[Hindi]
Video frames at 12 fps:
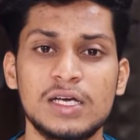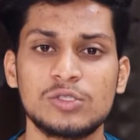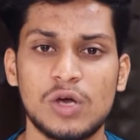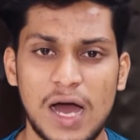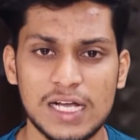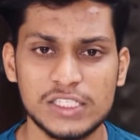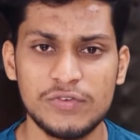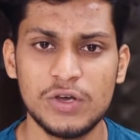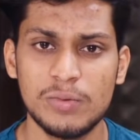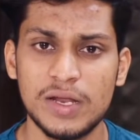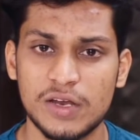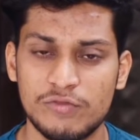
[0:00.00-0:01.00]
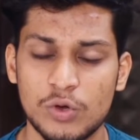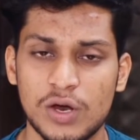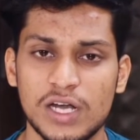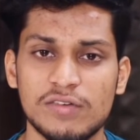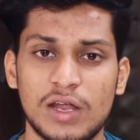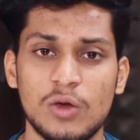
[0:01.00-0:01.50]
तो आज की वीडियो में मैं रिव्यू
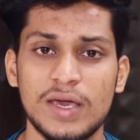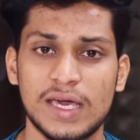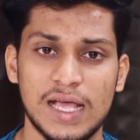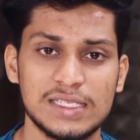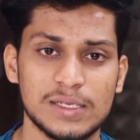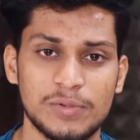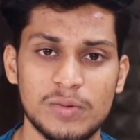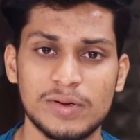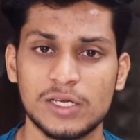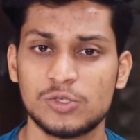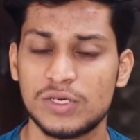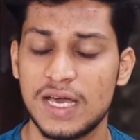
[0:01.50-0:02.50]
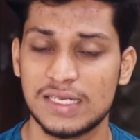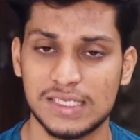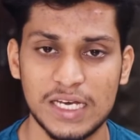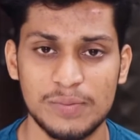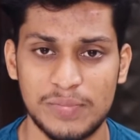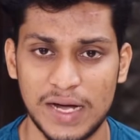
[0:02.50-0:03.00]
करने वाला हूँ एक हेल्थ सप्लीमेंट का जो कि
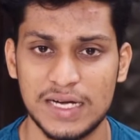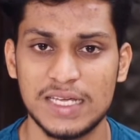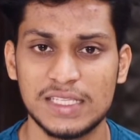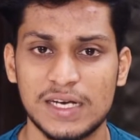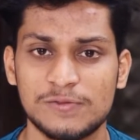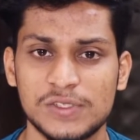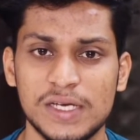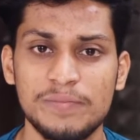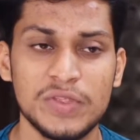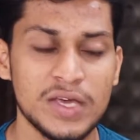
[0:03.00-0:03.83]
अजानी ब्रांड की तरफ से